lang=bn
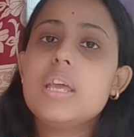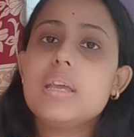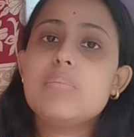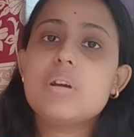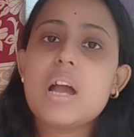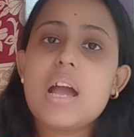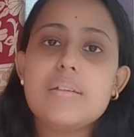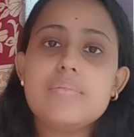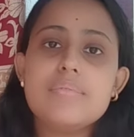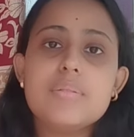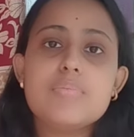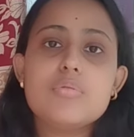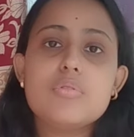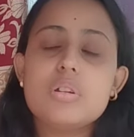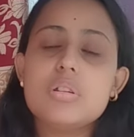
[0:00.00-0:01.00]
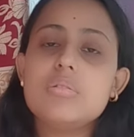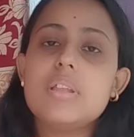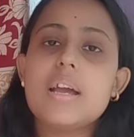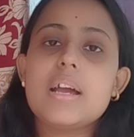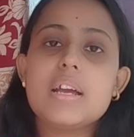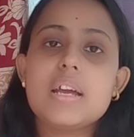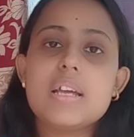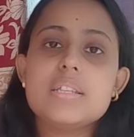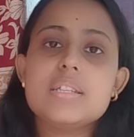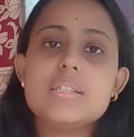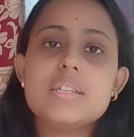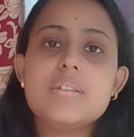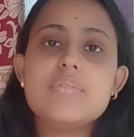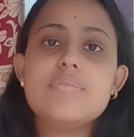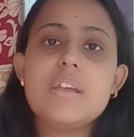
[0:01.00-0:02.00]
এবং আইভিএফ করেও দেখা গেছে
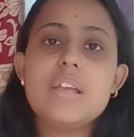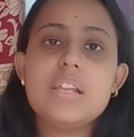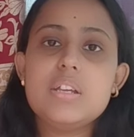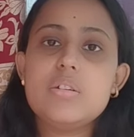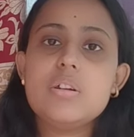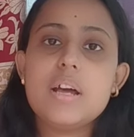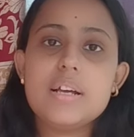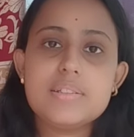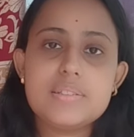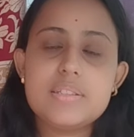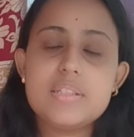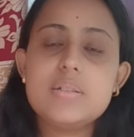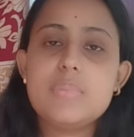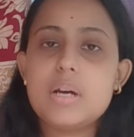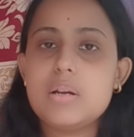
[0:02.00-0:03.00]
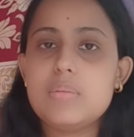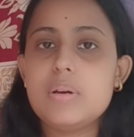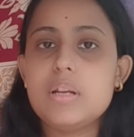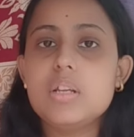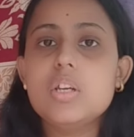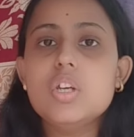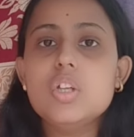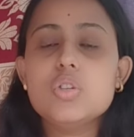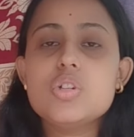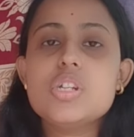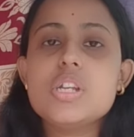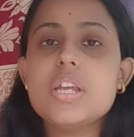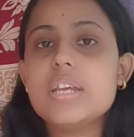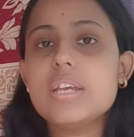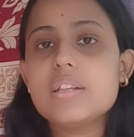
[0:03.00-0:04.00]
যে ফেলিওর আসছে বারবার তো
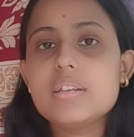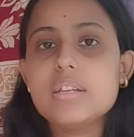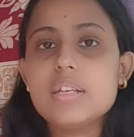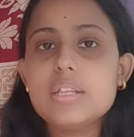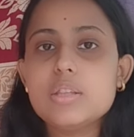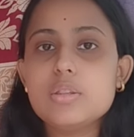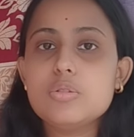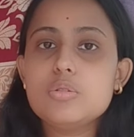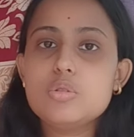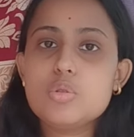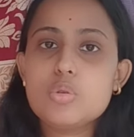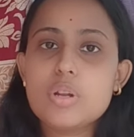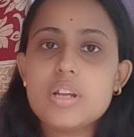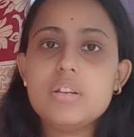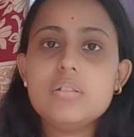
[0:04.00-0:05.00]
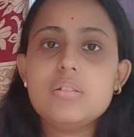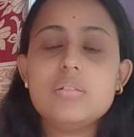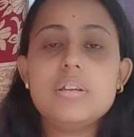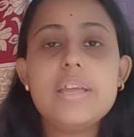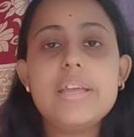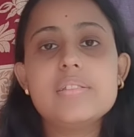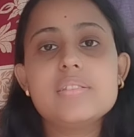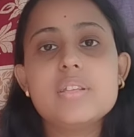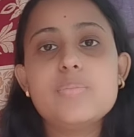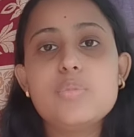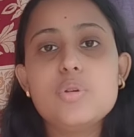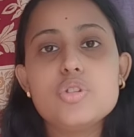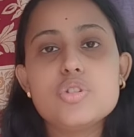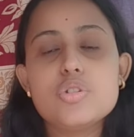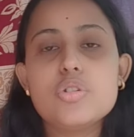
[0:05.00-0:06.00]
সেই ক্ষেত্রে কিন্তু ডোনার এক্সের
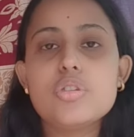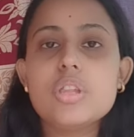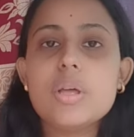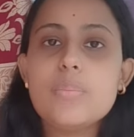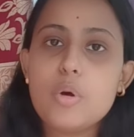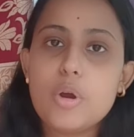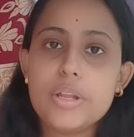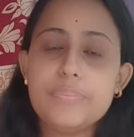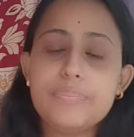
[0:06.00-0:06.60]
প্রয়োজনীয়তা পড়ে